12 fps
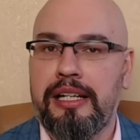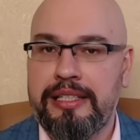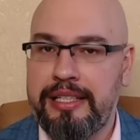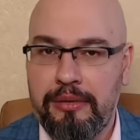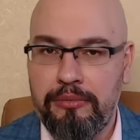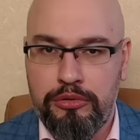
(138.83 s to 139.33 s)
к
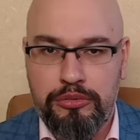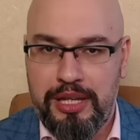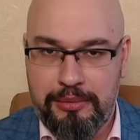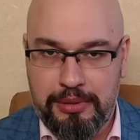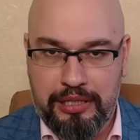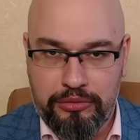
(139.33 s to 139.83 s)
тем
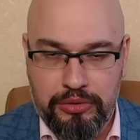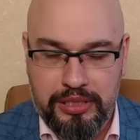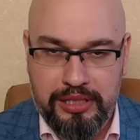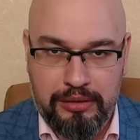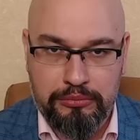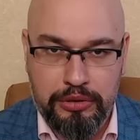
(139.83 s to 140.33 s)
людям,
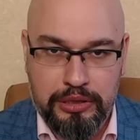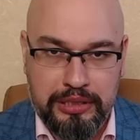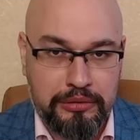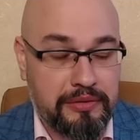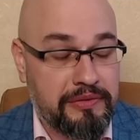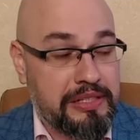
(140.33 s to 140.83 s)
которые
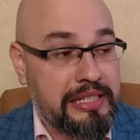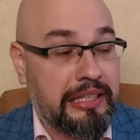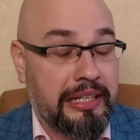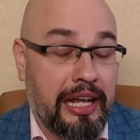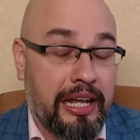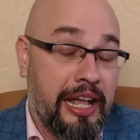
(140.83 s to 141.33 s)
работают в
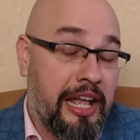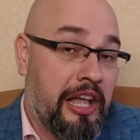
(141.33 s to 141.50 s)
цирках.